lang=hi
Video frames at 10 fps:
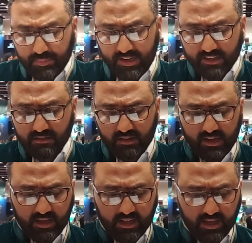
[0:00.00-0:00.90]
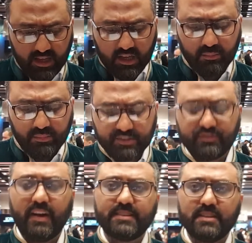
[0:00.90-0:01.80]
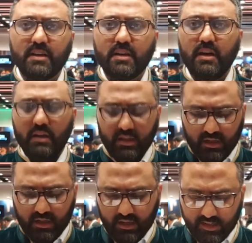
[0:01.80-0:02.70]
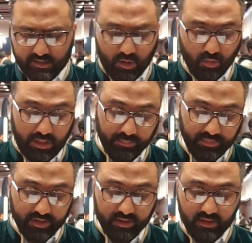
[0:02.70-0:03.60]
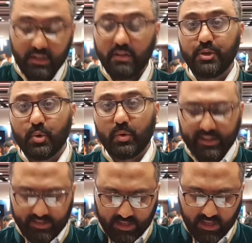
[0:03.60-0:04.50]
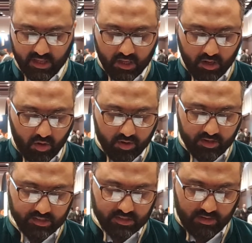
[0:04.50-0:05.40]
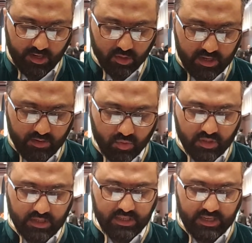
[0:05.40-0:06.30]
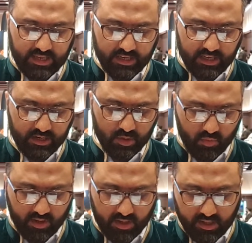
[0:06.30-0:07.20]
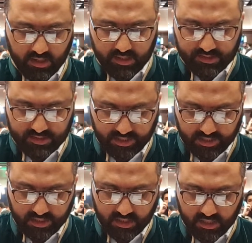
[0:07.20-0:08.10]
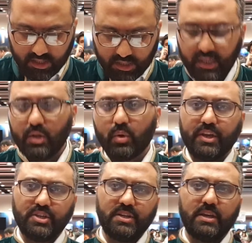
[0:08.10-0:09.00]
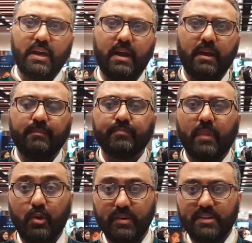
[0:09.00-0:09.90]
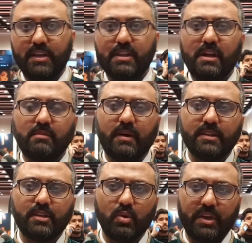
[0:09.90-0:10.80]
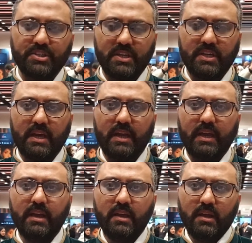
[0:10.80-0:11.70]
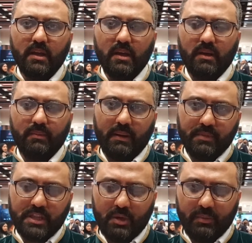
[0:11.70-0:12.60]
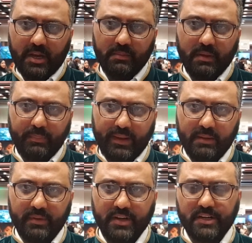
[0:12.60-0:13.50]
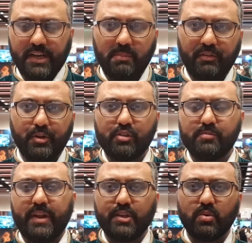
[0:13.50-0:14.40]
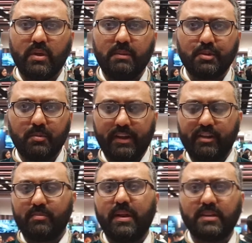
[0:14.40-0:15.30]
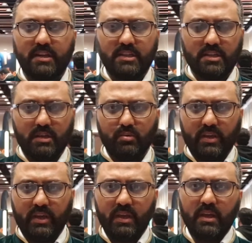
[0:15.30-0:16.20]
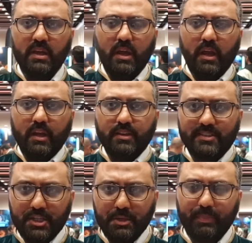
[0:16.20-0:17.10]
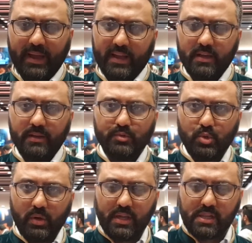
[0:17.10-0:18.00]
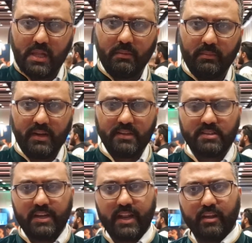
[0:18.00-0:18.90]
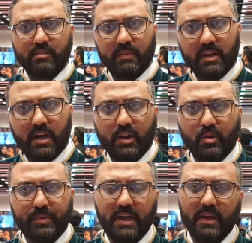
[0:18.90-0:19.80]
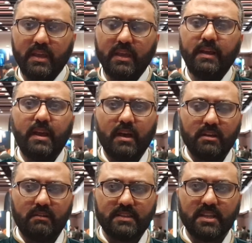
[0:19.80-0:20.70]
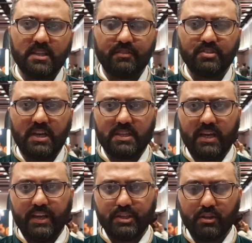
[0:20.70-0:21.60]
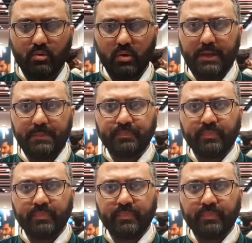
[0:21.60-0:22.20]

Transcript: पहला सवाल है मिस फ़ायज़ा का साउथैम्पटन यू के से और सवाल जो है वो उनका ये है कि नोवा सिटी की लोकेशन क्या है नोवा सिटी इस्लामाबाद की लोकेशन क्या है आ, हम इसके बारे में पहले बड़ी डिटेल में वीडियोस बना चुके हैं मैं दोबारा एक्सप्लेन कर देता हूँ कि सी पैक जो कि इस्लामाबाद से डेरा इसमेल ख़ान और फिर आगे गवादर की तरफ जाता है जिसको कि